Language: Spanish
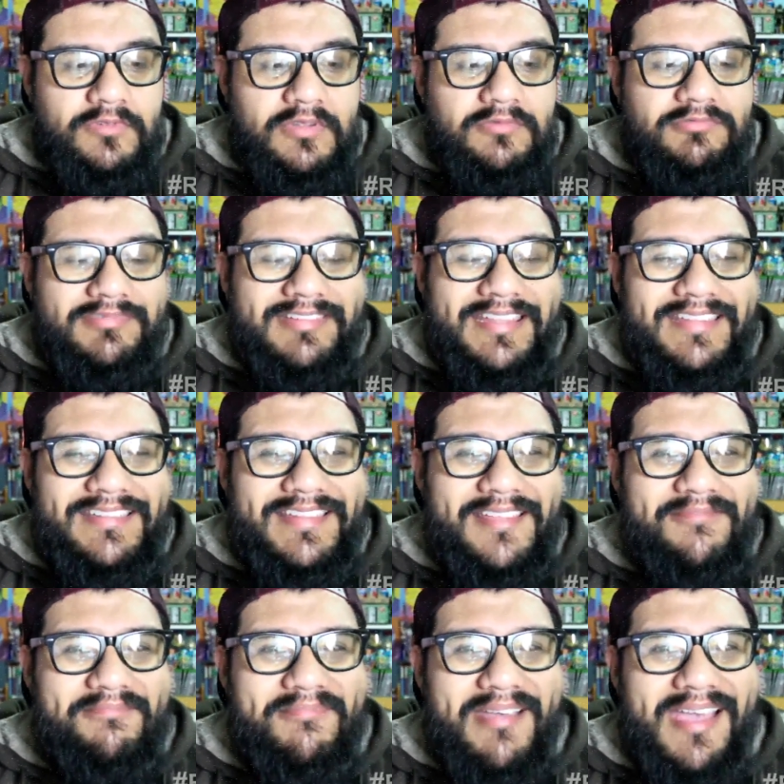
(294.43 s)
un
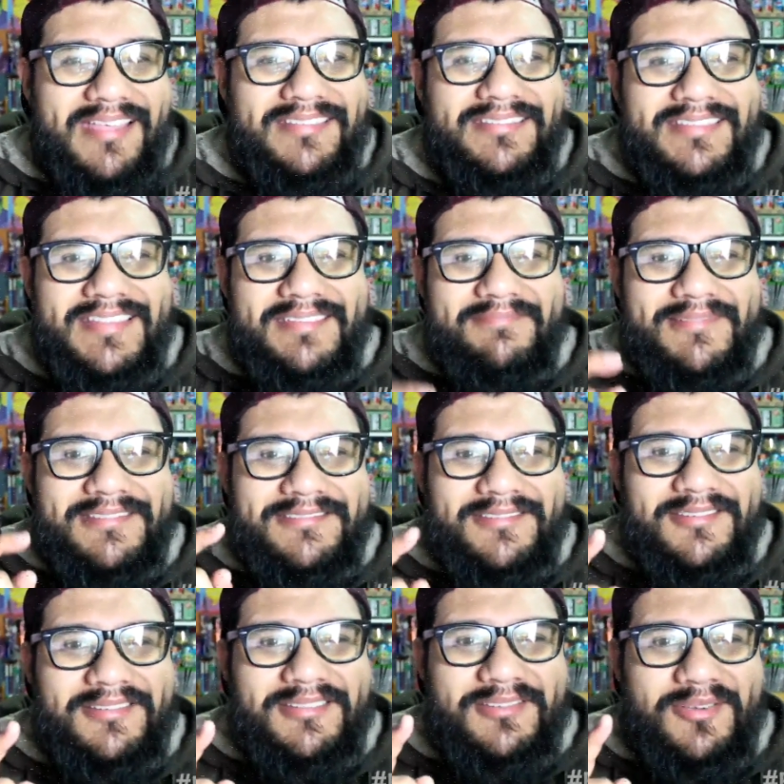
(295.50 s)
tinte más
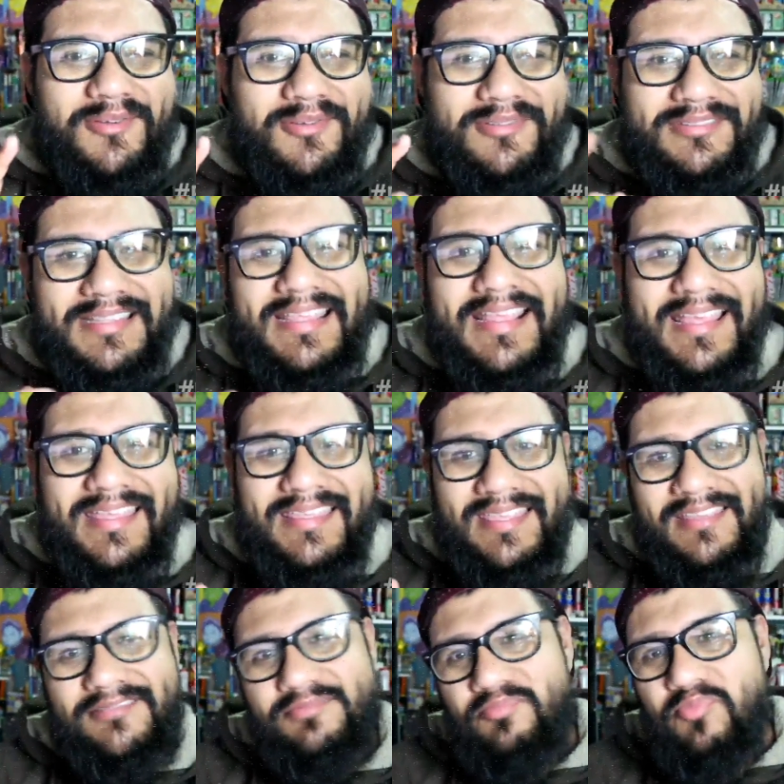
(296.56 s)
dimensión desconocida
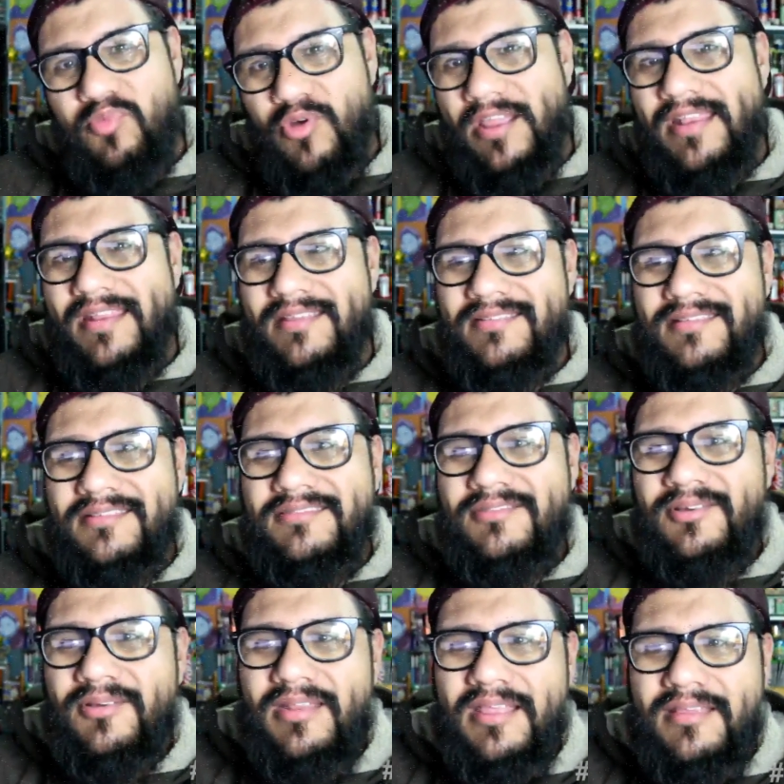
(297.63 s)
y es buena esa
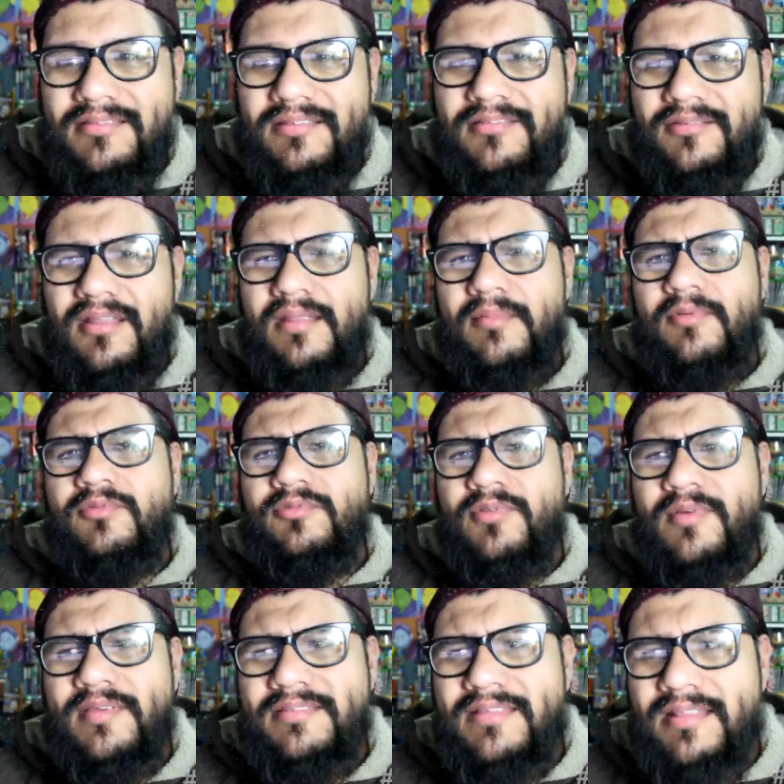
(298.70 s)
historia, esa historia me
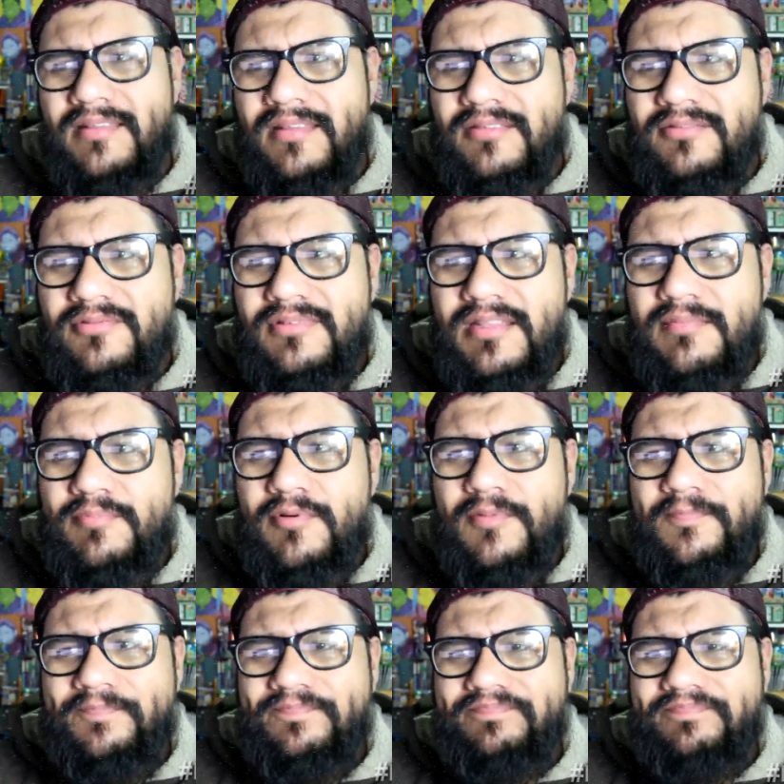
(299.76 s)
gustó bastante. Es un tipo